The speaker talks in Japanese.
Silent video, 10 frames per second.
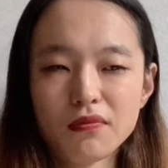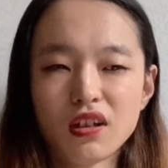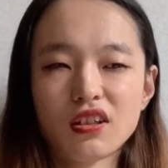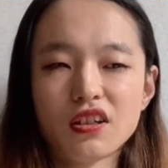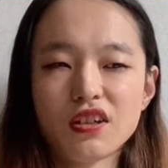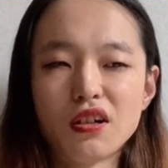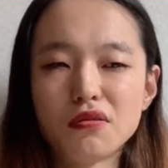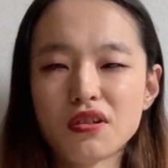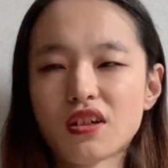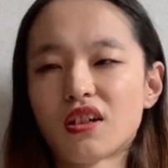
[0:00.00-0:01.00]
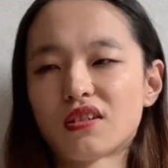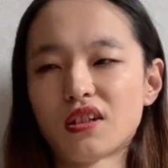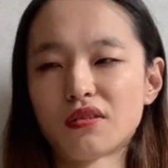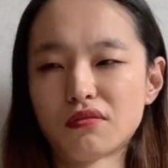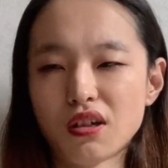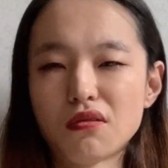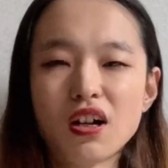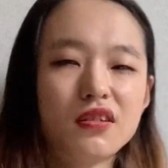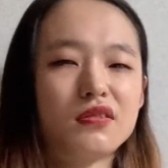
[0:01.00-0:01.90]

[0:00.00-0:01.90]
まあ、私が欲しかったのは他